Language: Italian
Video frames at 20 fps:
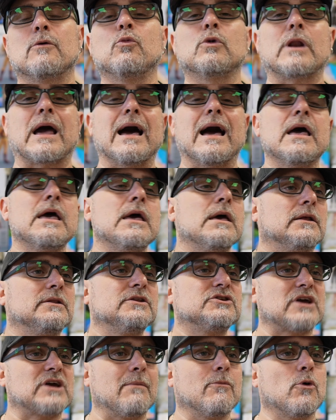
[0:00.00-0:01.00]
una
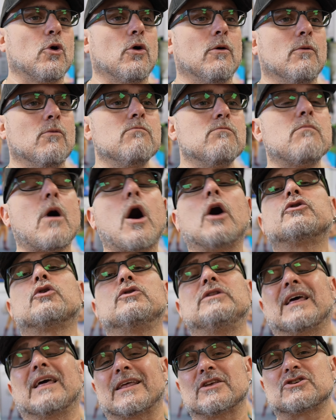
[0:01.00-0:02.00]
diciamo, un modo
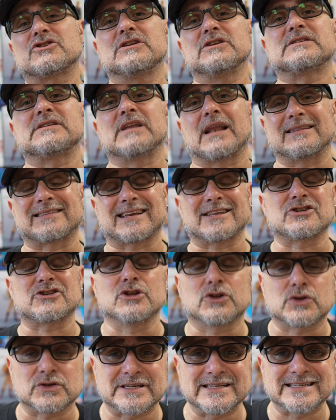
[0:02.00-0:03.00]
di recensire a
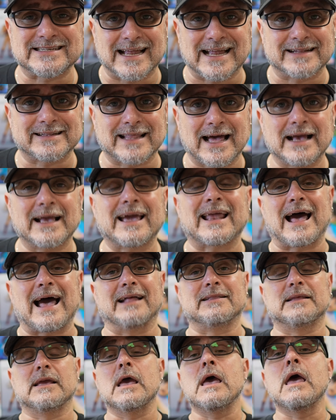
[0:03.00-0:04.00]
360
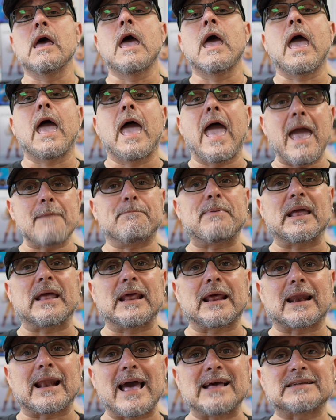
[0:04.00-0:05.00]
gradi. E per
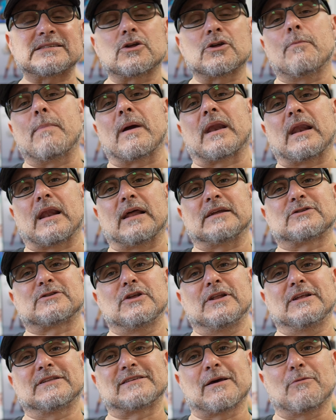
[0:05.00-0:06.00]
il resto, per il resto
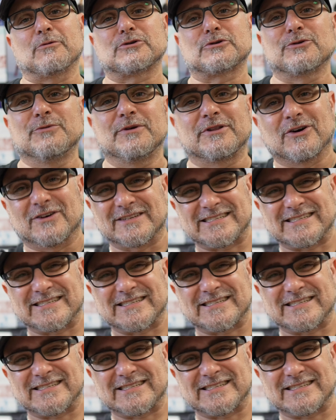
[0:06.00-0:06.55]
iniziamo subito.